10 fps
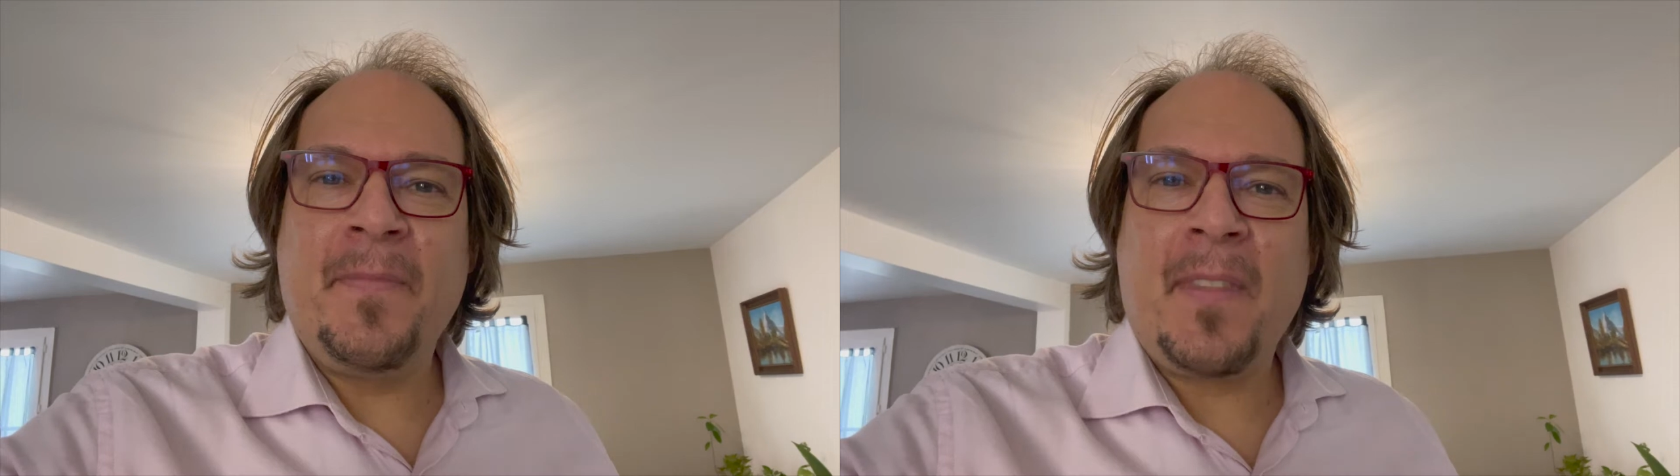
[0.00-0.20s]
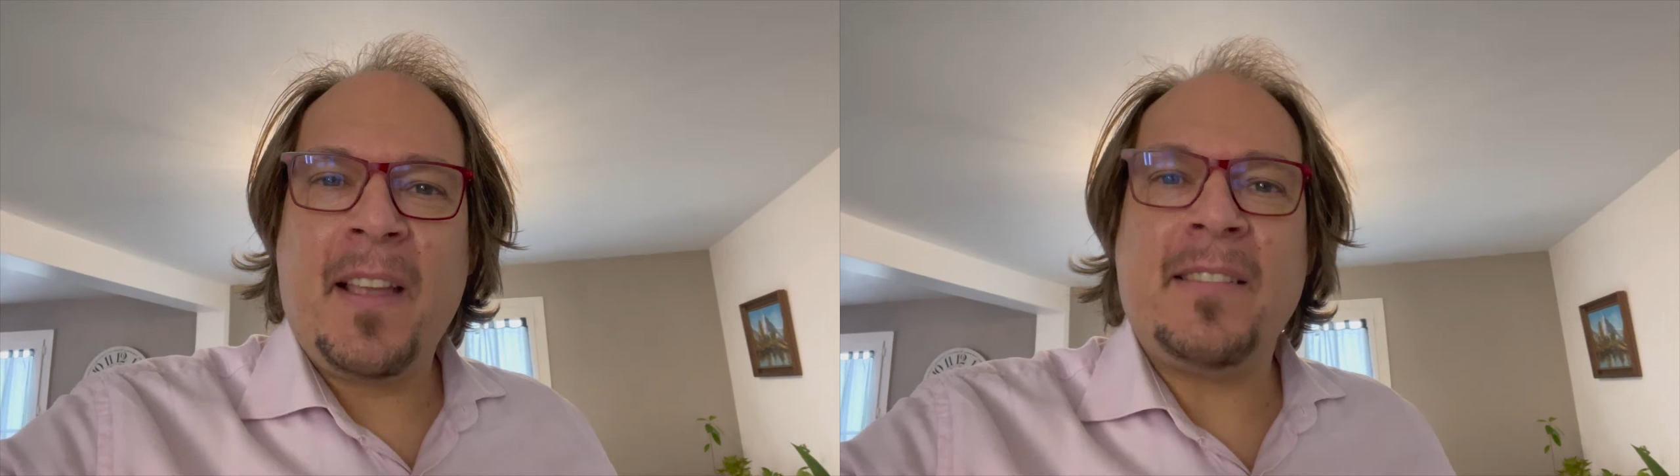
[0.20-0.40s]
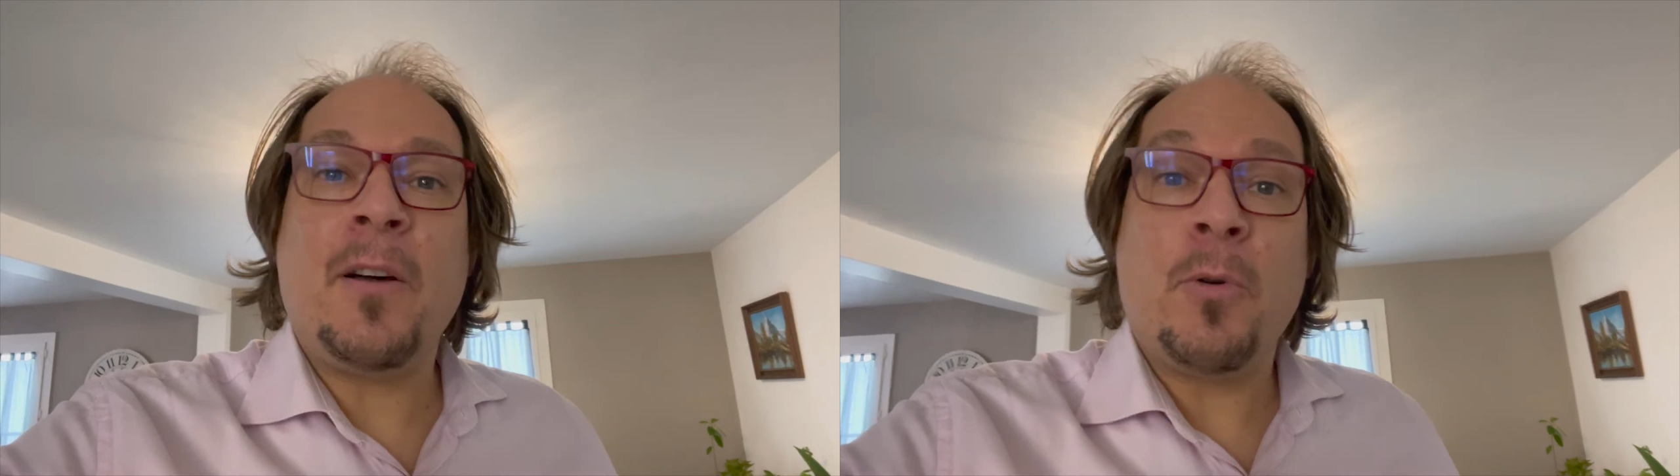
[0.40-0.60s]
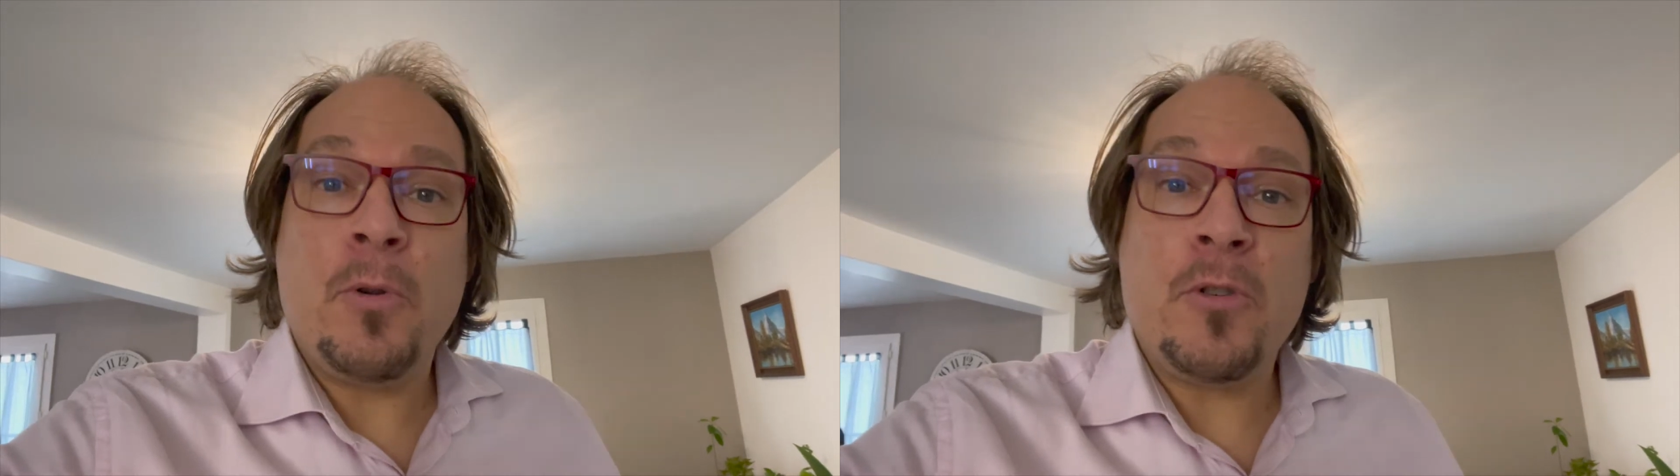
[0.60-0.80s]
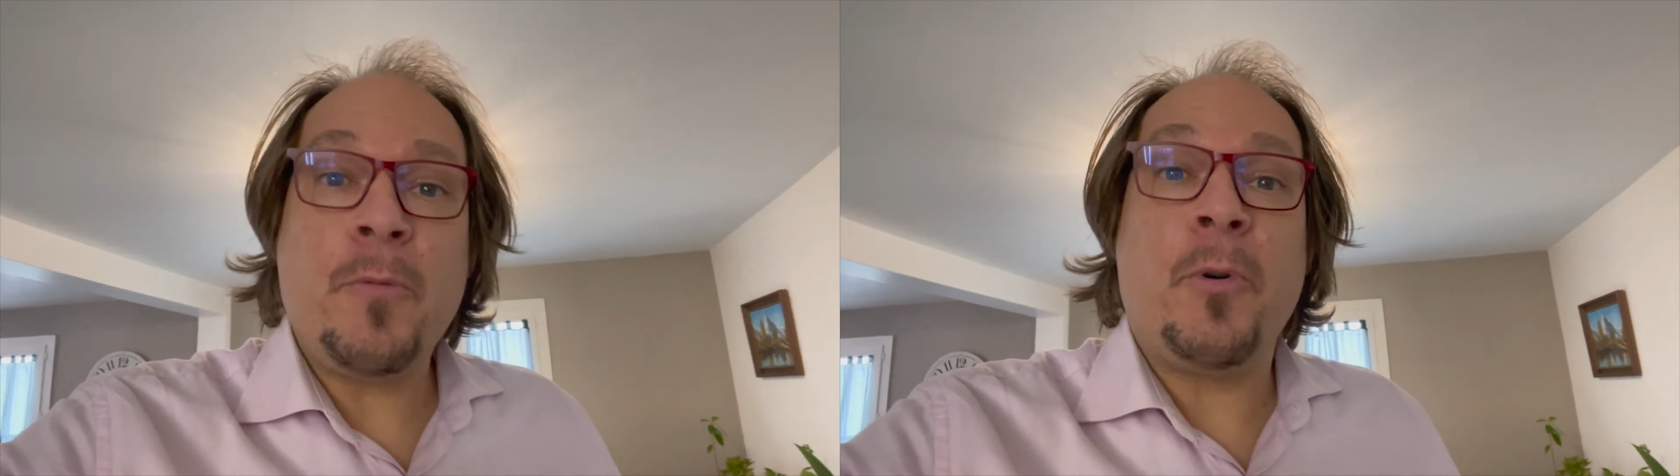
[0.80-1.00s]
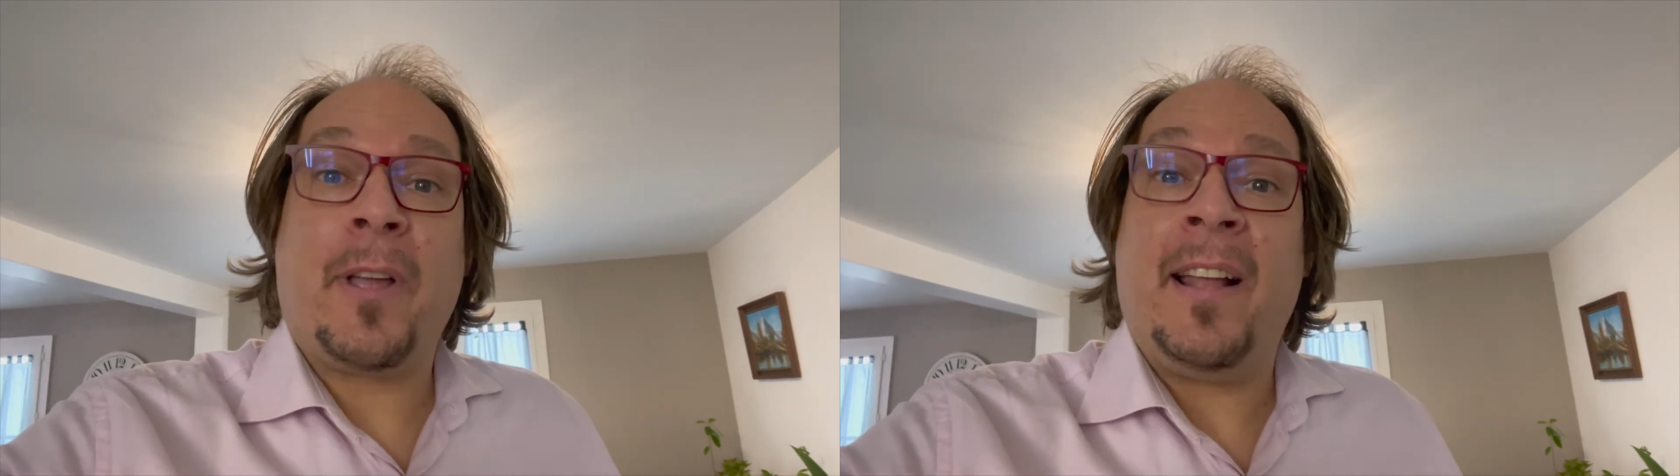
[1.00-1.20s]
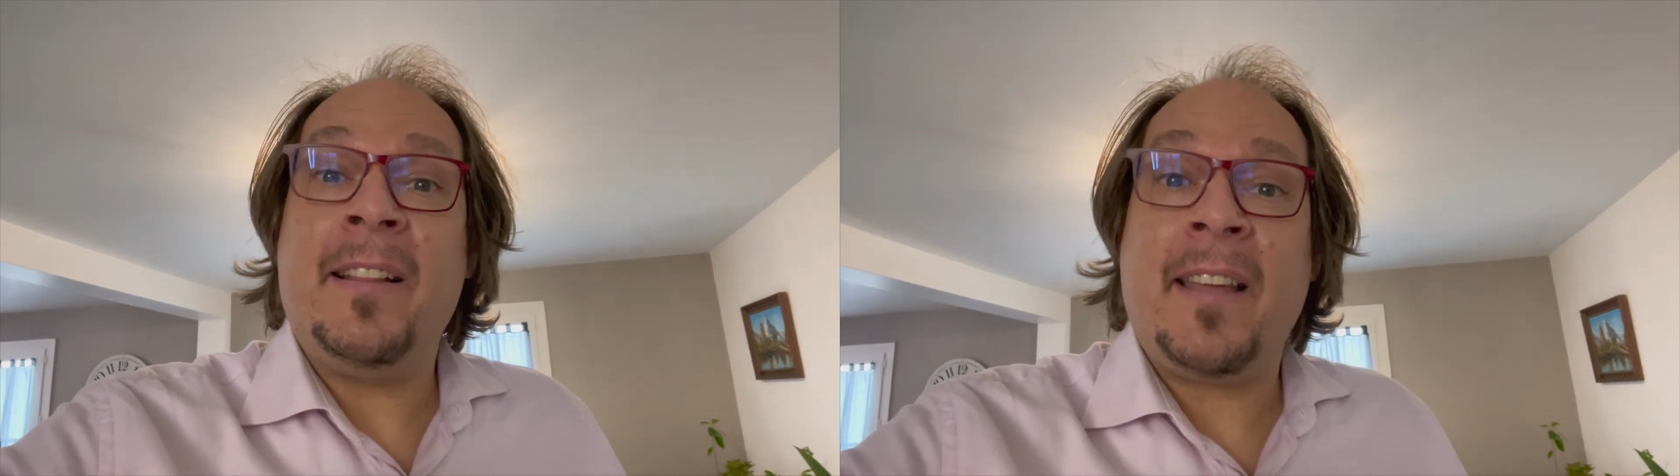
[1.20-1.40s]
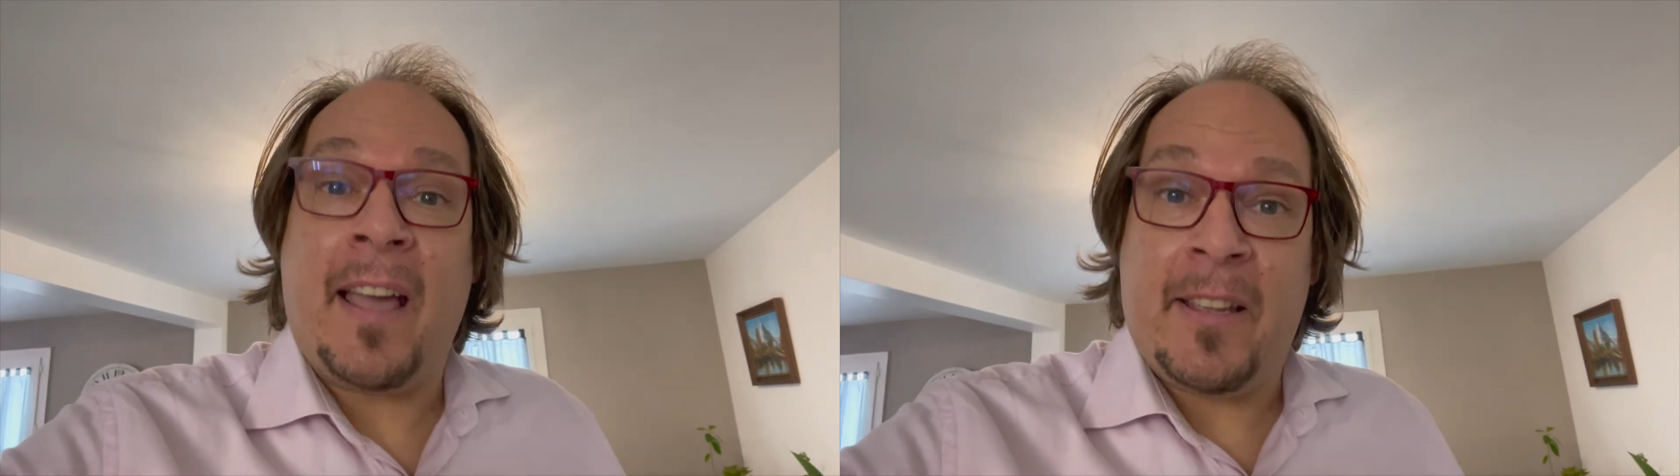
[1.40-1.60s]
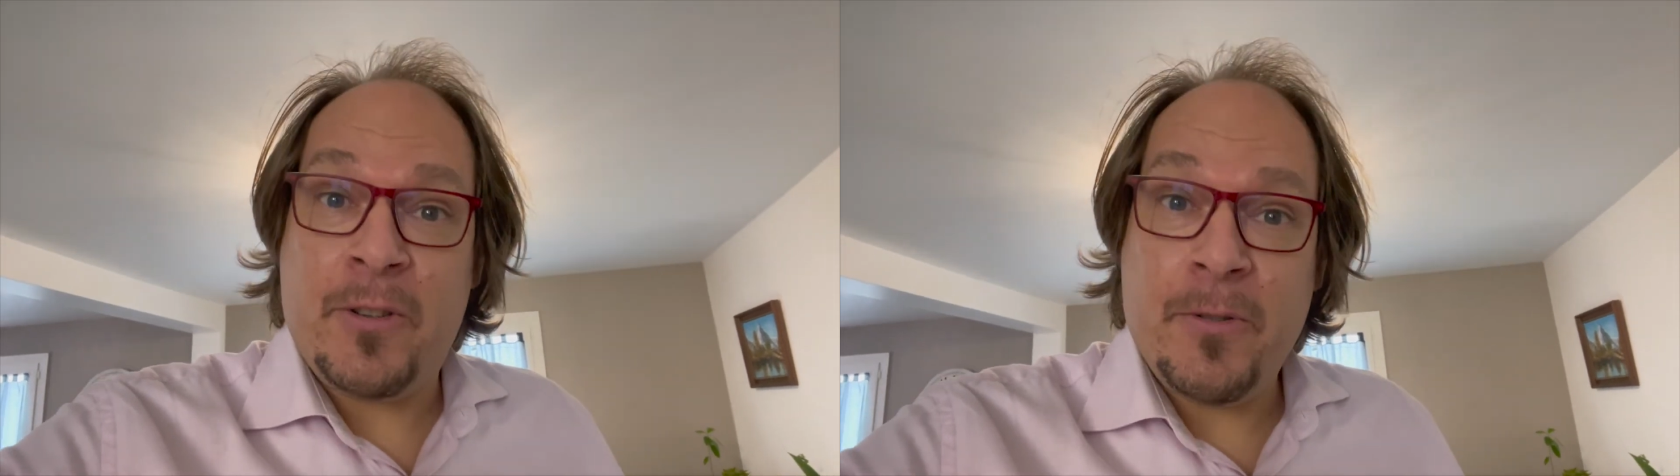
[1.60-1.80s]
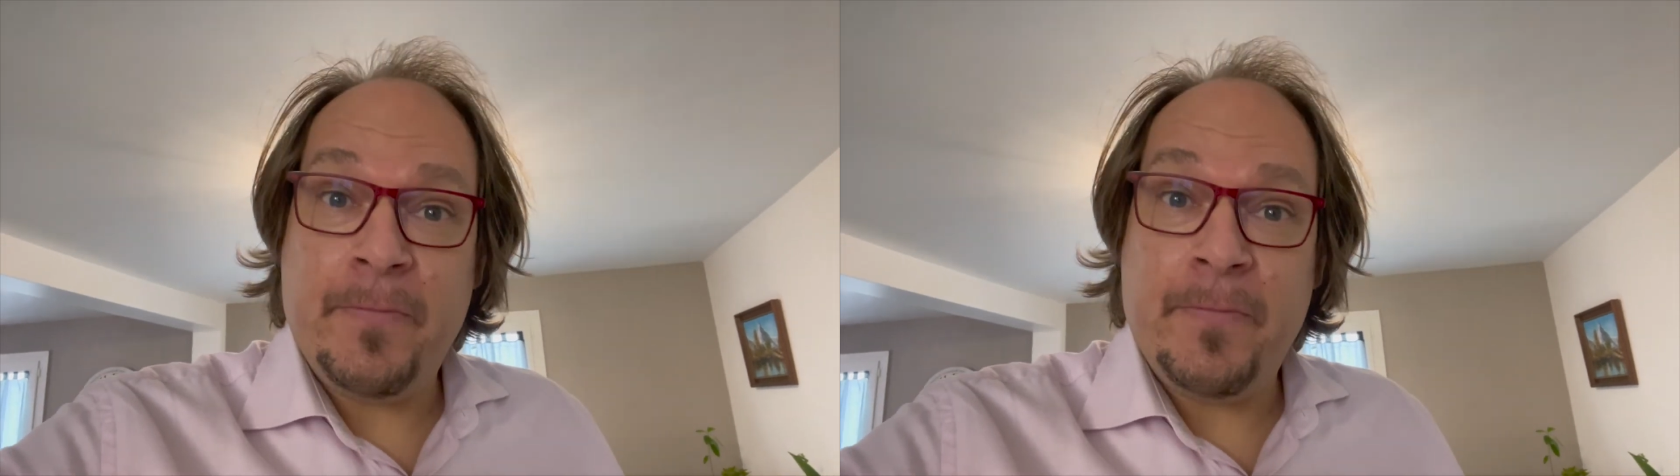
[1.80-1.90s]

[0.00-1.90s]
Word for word: Está orgulloso porque Él te ha hecho.